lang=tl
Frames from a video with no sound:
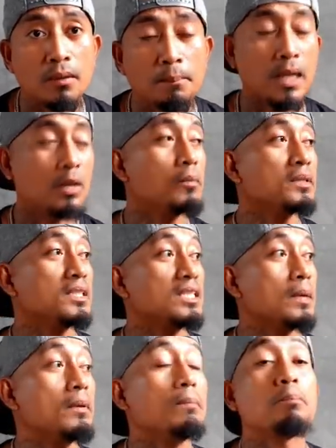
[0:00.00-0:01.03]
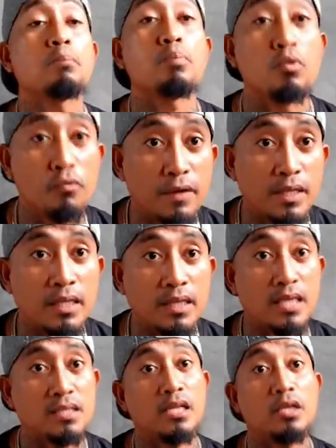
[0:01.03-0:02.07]
Paano masasabing proven and
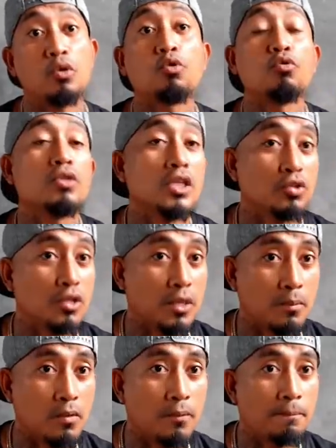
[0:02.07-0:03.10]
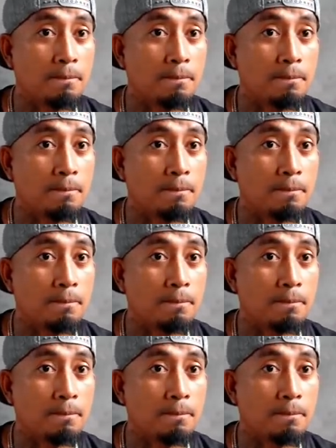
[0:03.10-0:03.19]
tested yung conditioning mo?